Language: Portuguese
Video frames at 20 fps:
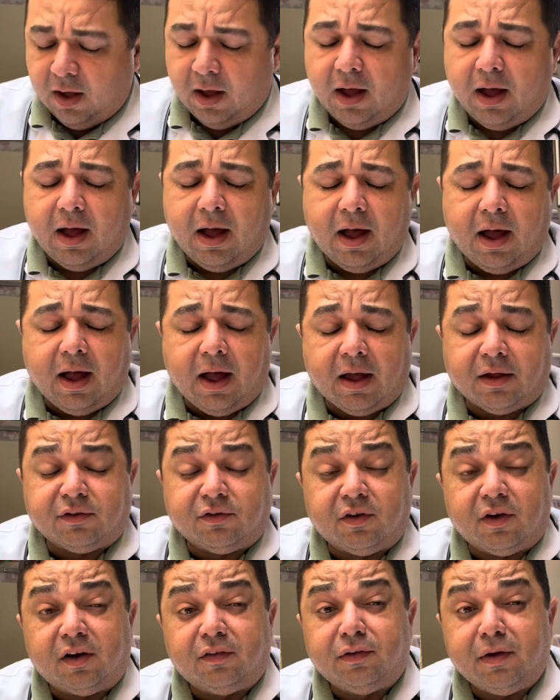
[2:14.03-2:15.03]
Ah, a
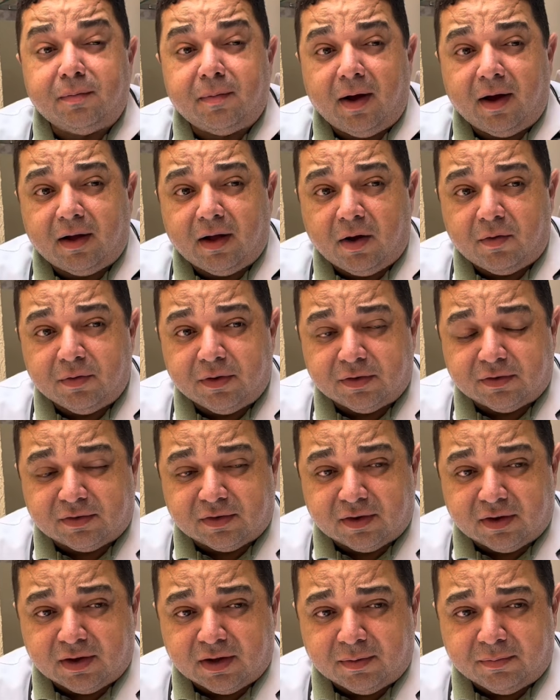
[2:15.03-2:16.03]
senhora veio marcar o
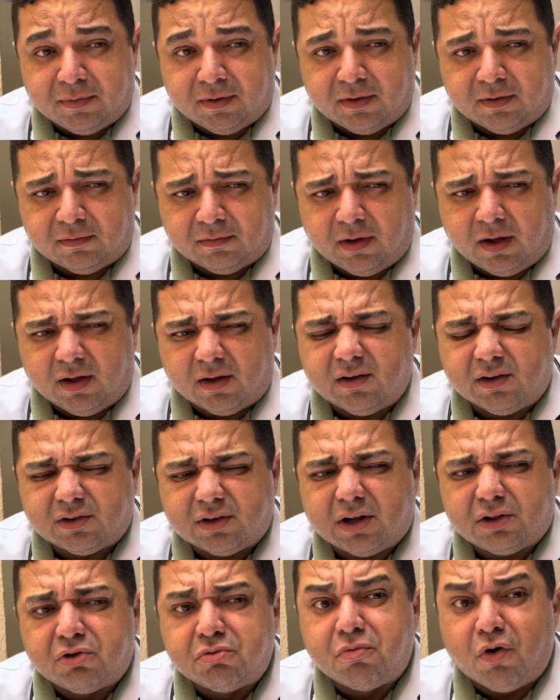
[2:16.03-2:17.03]
exame. Ah, acho que
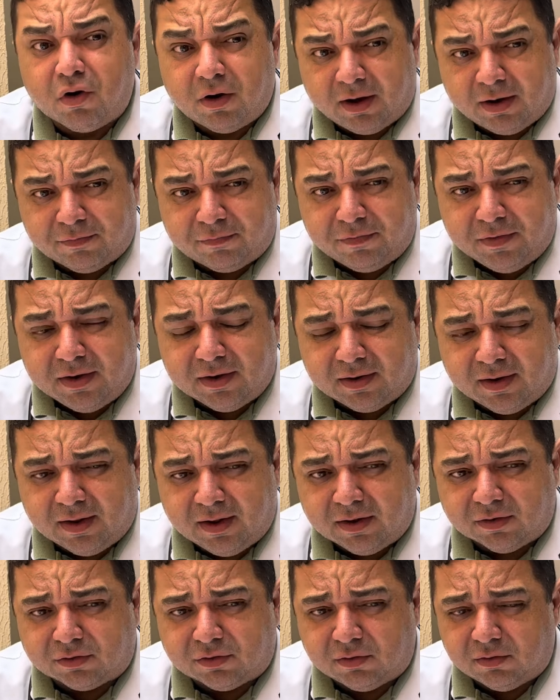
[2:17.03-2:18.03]
a é tomografia, não é
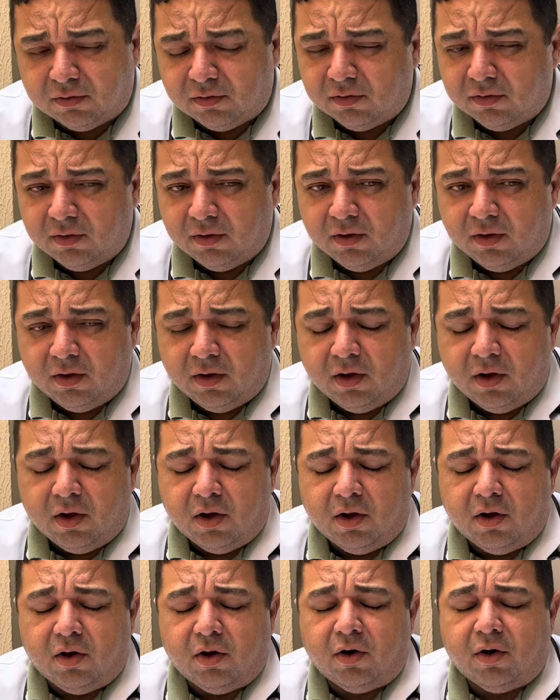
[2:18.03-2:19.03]
isso?
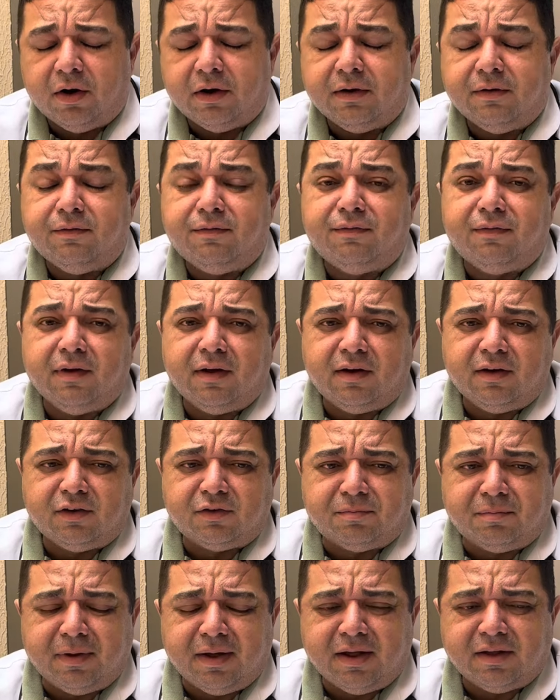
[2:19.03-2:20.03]
Olha,
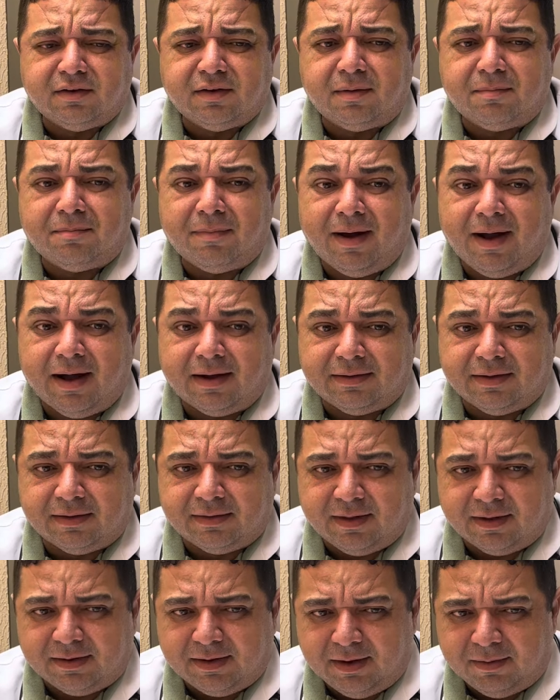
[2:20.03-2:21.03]
infelizmente a máquina
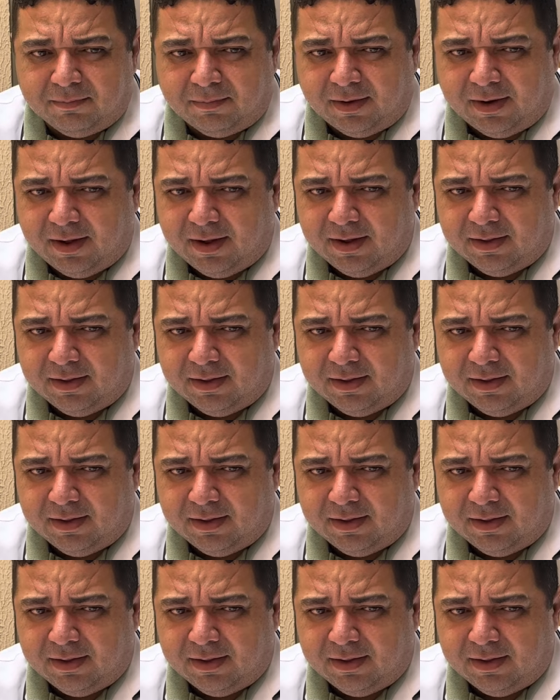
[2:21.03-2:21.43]
tá quebrada.